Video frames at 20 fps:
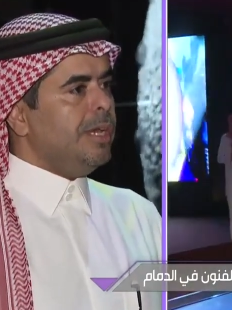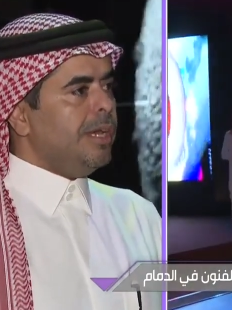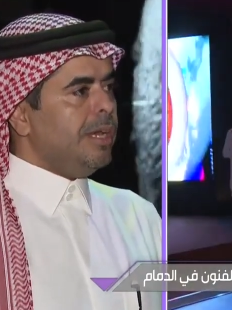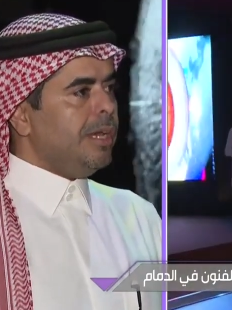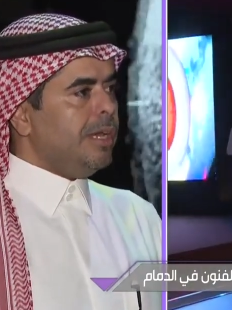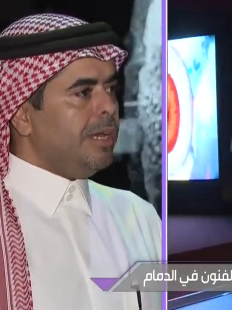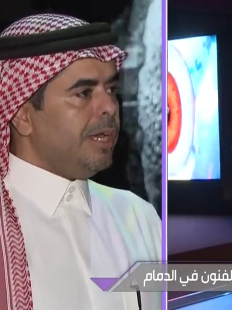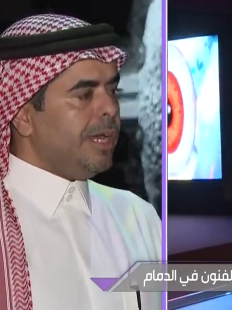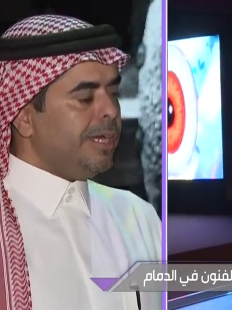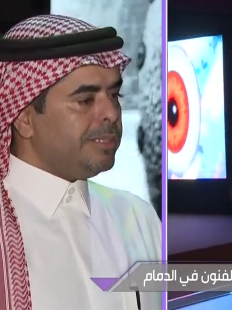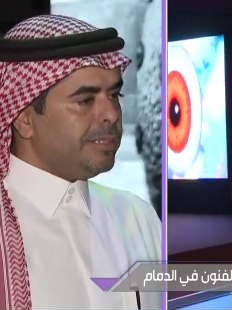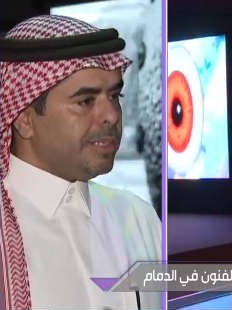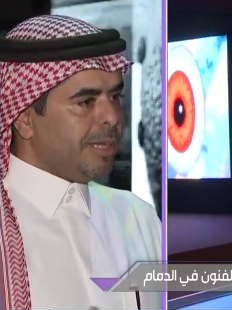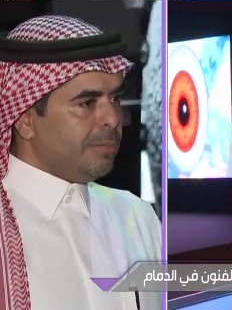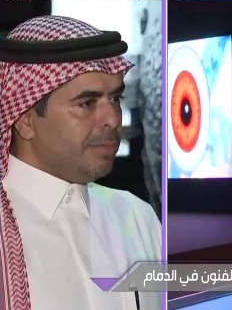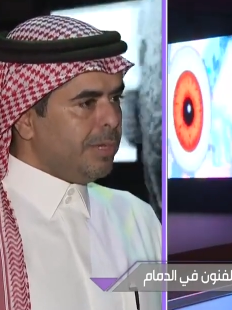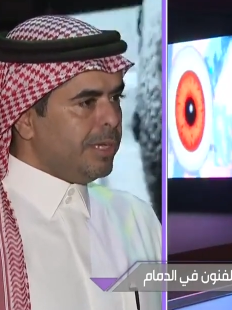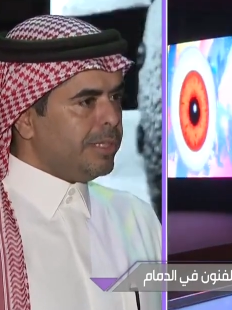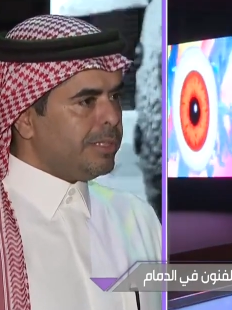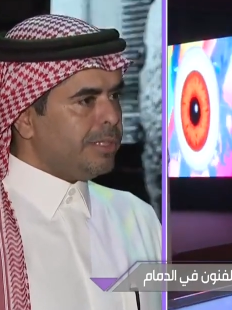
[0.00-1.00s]
آه، حتى
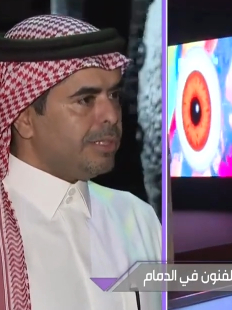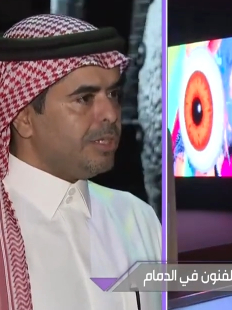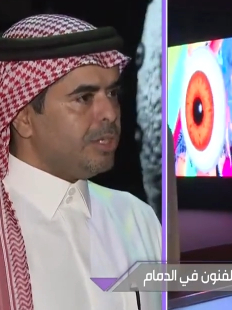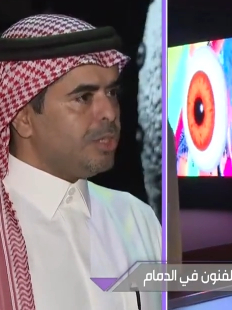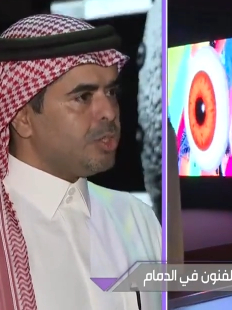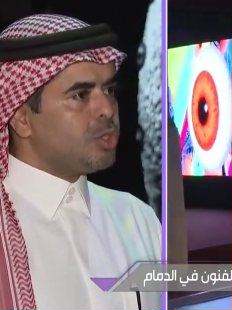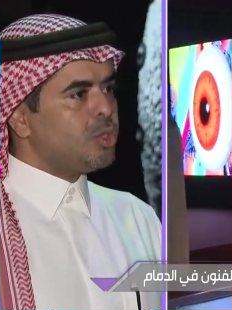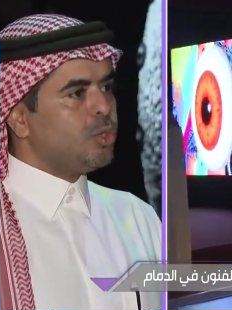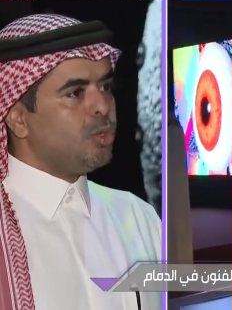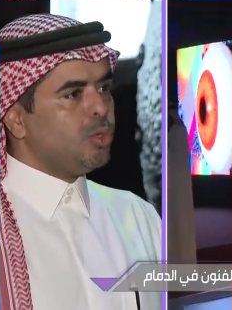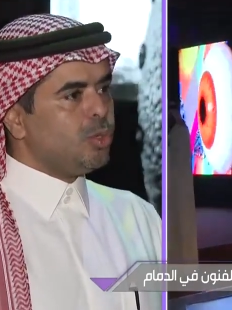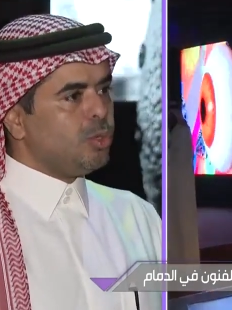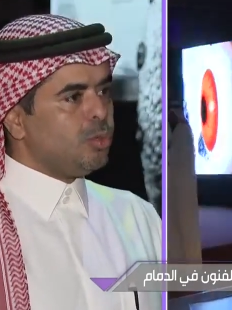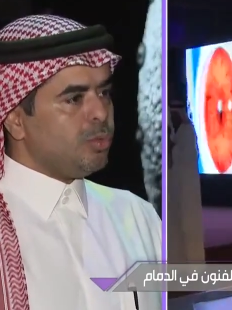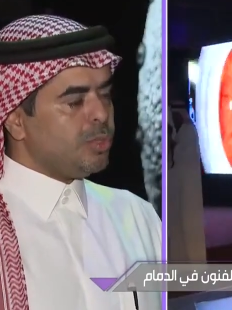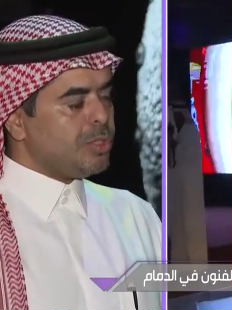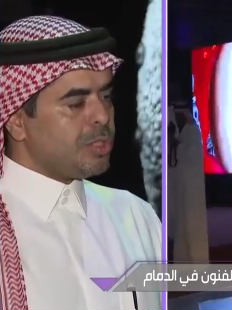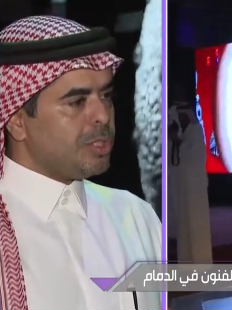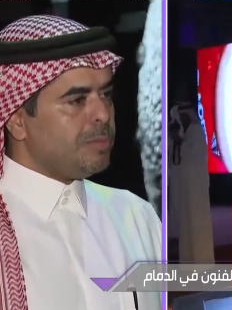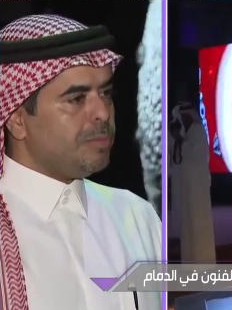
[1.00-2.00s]
عملية الصوت
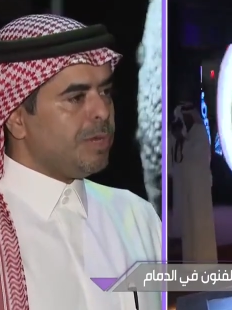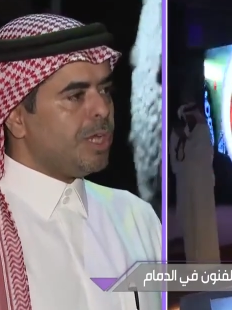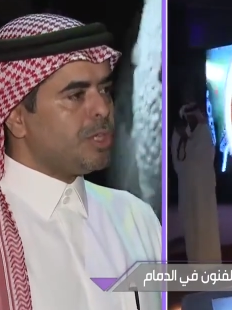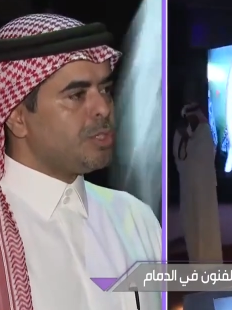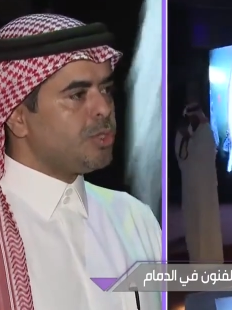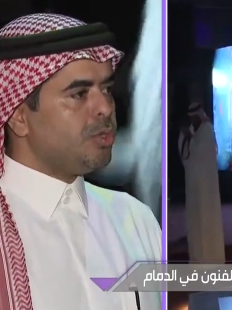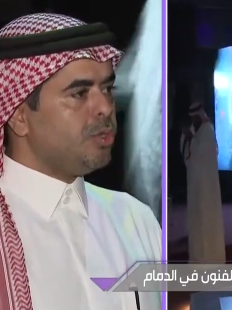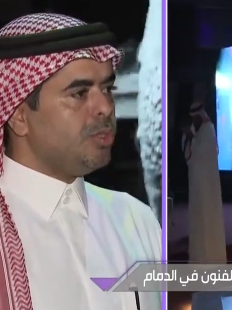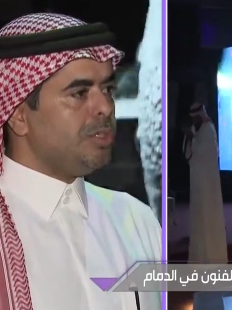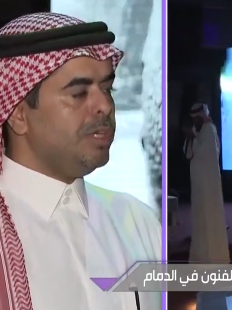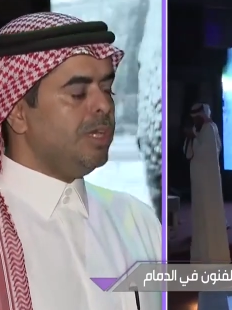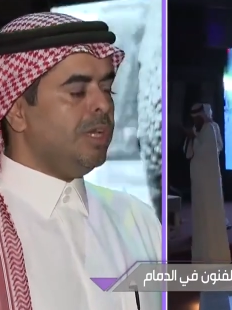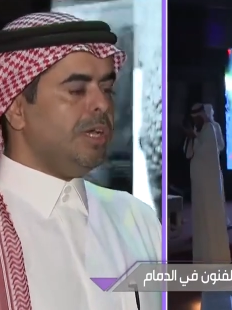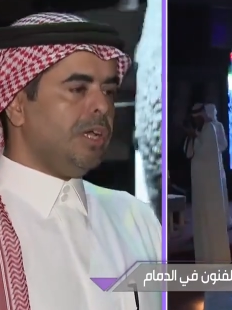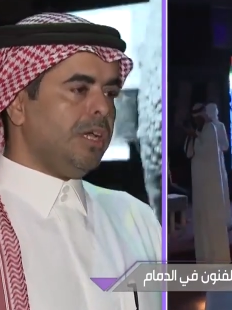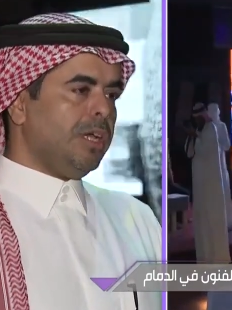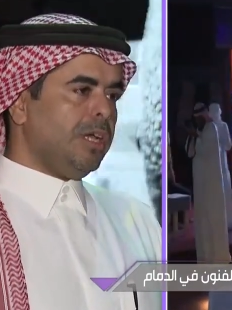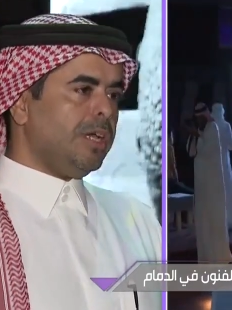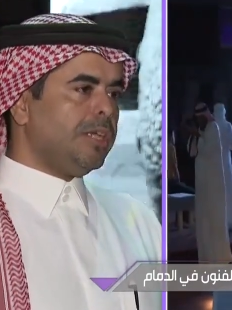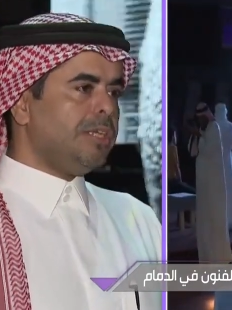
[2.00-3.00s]
واستماع الصوت
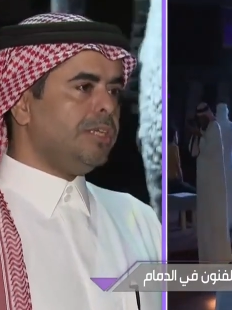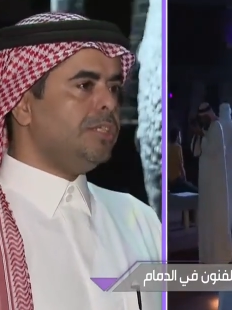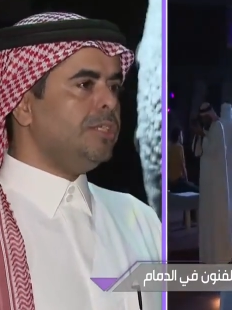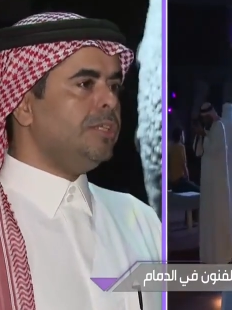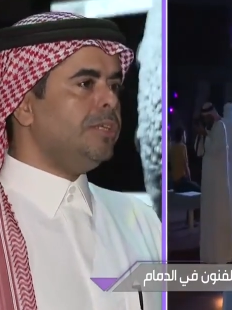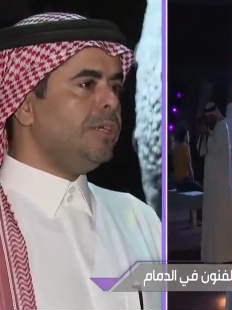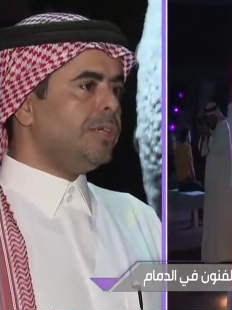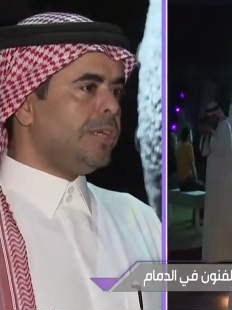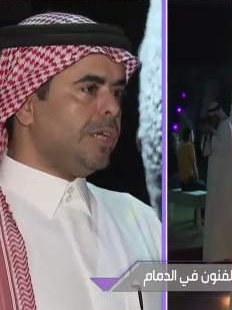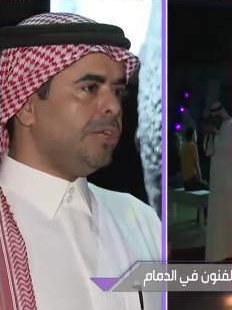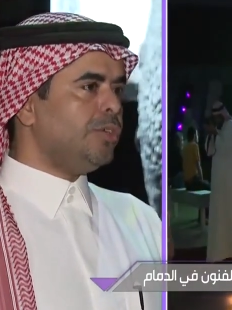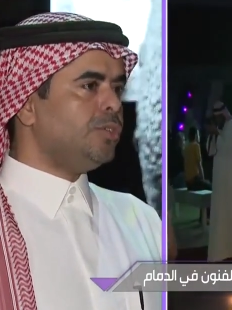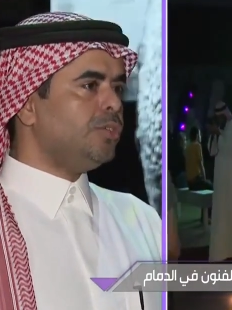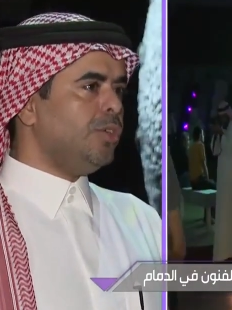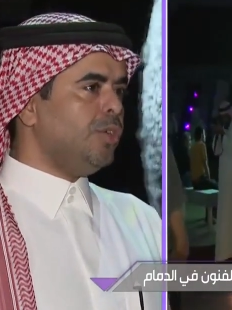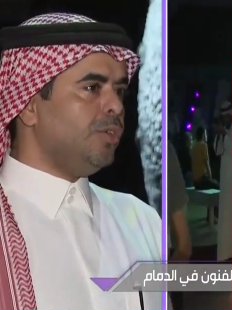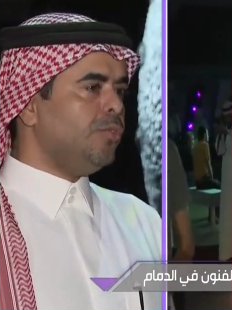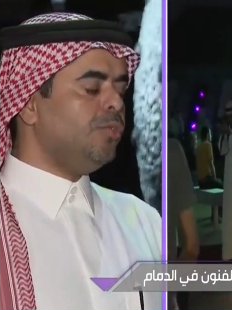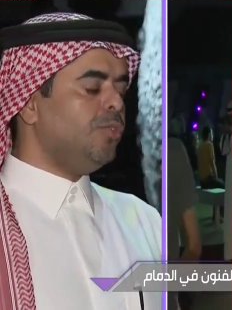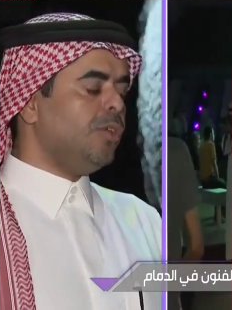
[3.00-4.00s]
آه، أكيد أنه راح
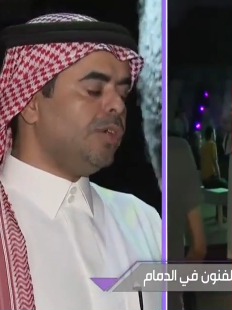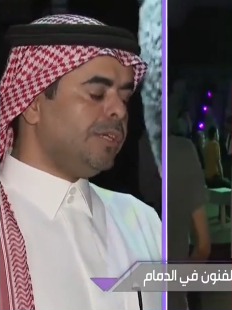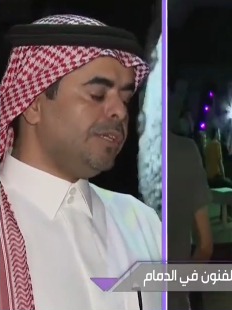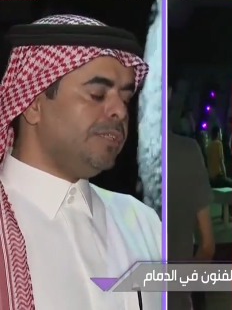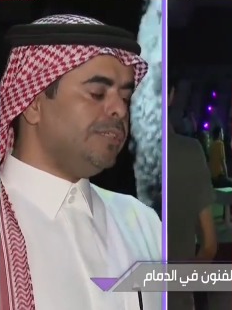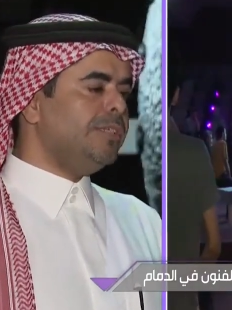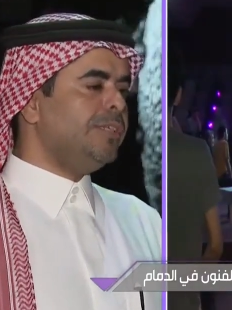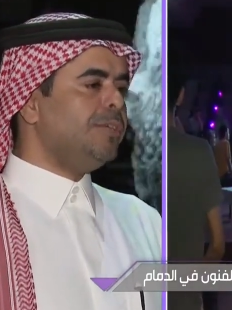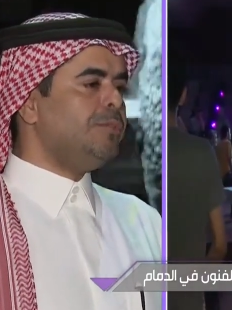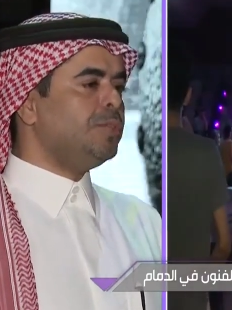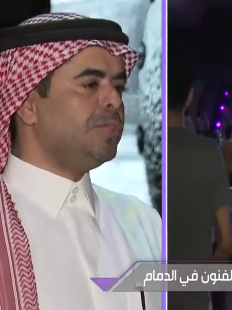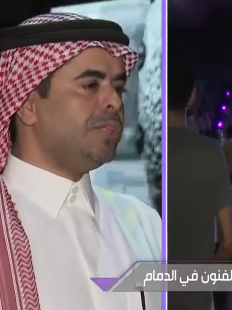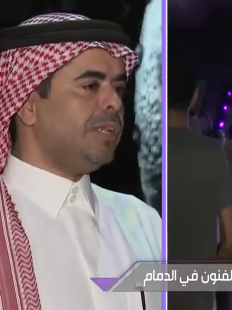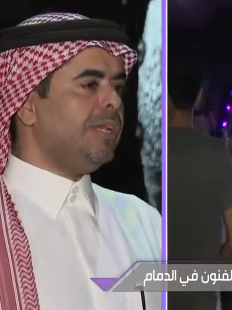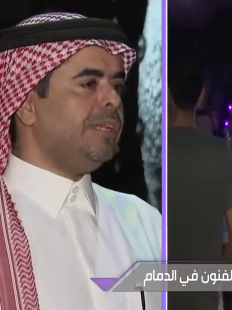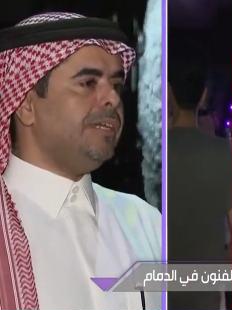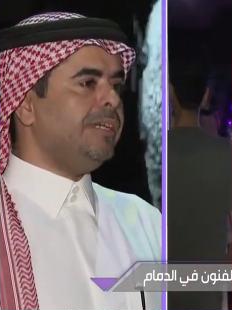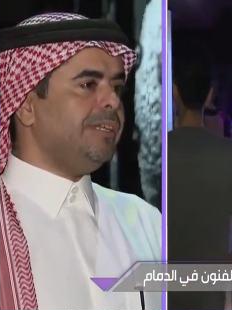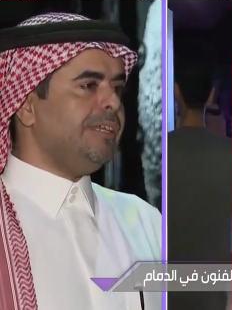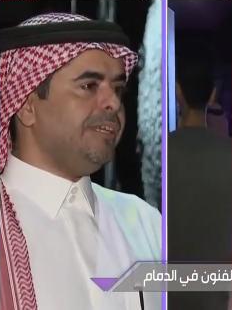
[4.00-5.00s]
يختلف وأكيد أنه
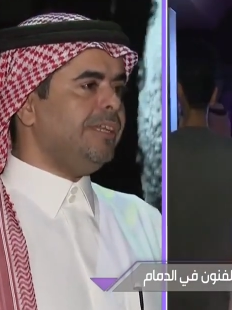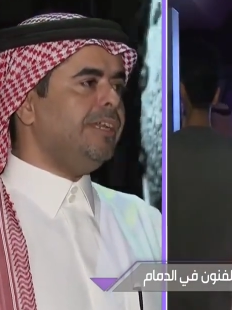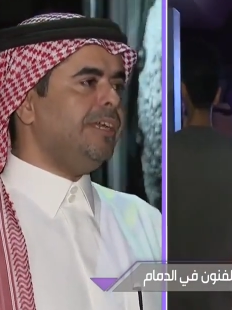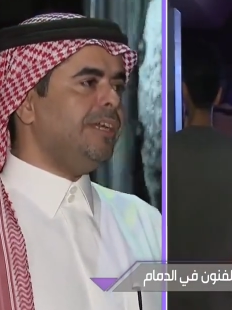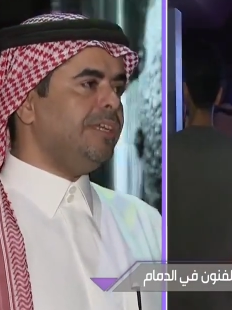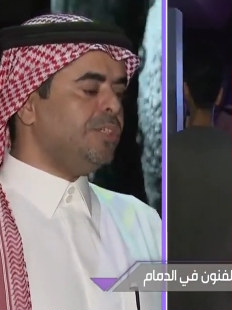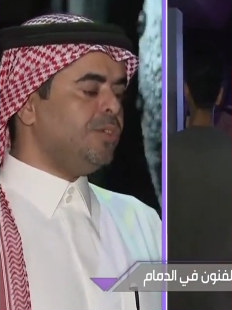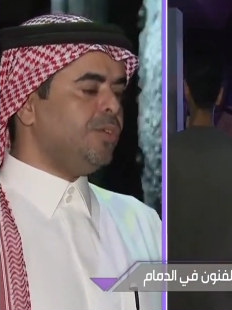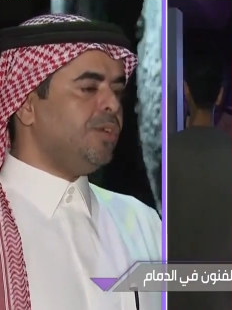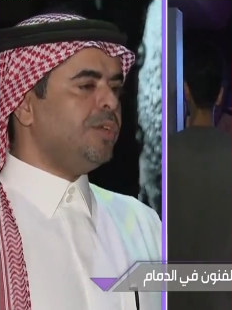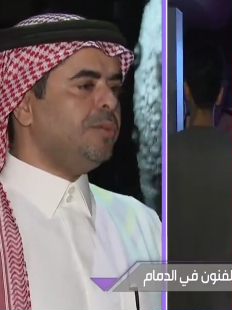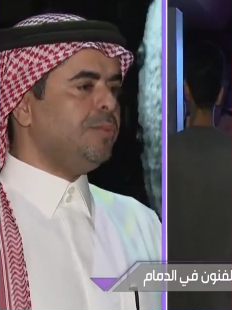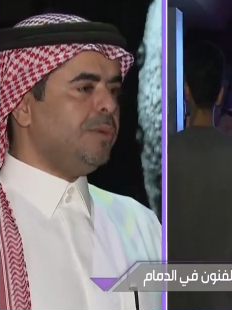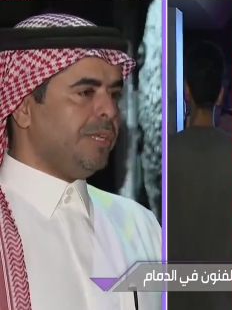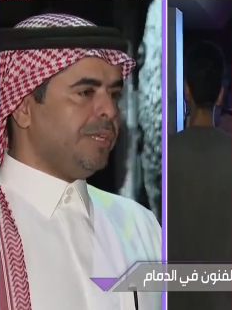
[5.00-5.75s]
متطلعين إلى جوانب